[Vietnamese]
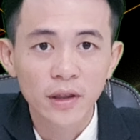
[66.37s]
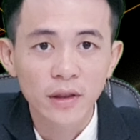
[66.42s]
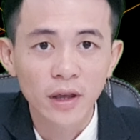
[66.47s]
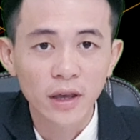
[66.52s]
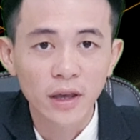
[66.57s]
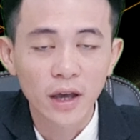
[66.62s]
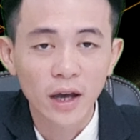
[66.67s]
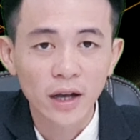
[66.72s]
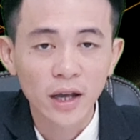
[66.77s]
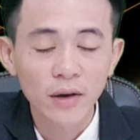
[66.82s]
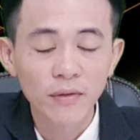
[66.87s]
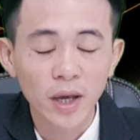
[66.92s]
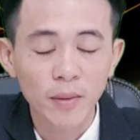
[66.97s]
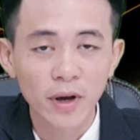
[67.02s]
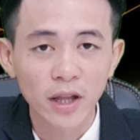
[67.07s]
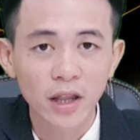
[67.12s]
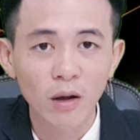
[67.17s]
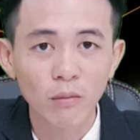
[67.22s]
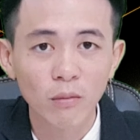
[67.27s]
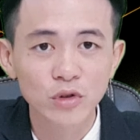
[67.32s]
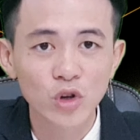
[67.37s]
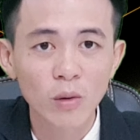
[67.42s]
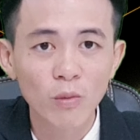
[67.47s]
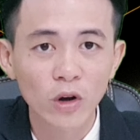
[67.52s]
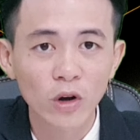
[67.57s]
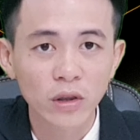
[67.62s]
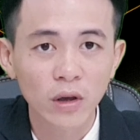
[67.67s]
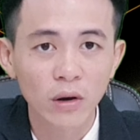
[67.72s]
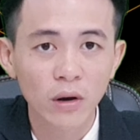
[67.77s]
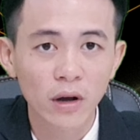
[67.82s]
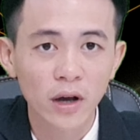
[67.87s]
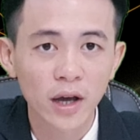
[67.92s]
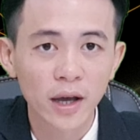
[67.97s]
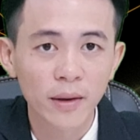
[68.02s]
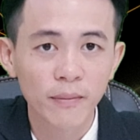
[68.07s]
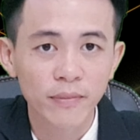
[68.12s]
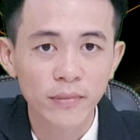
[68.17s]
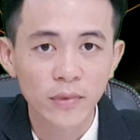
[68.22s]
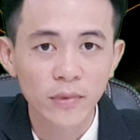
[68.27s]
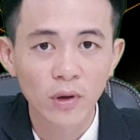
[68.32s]
thì à, cái việc mà thông số môi trường á
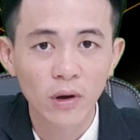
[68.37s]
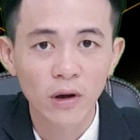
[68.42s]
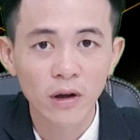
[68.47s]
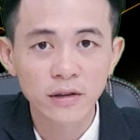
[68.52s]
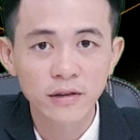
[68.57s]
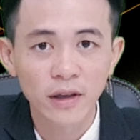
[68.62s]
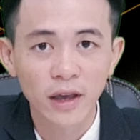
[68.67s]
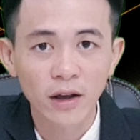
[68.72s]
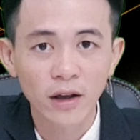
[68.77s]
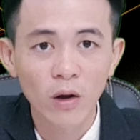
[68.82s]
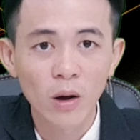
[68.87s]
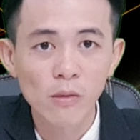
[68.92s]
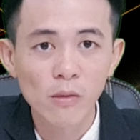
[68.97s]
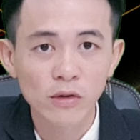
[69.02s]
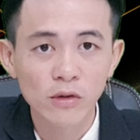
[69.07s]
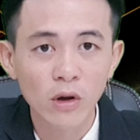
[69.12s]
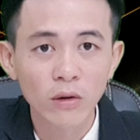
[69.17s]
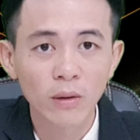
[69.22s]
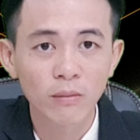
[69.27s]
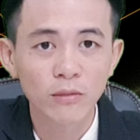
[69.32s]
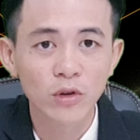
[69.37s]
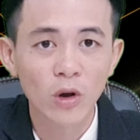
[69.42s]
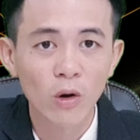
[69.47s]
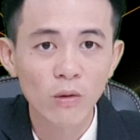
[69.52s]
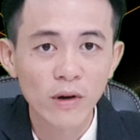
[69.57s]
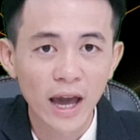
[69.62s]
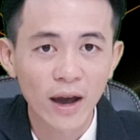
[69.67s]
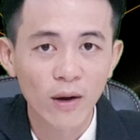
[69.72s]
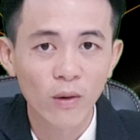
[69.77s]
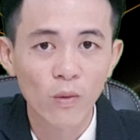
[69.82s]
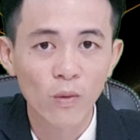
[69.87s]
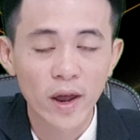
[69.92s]
nó sẽ có một số thông số nào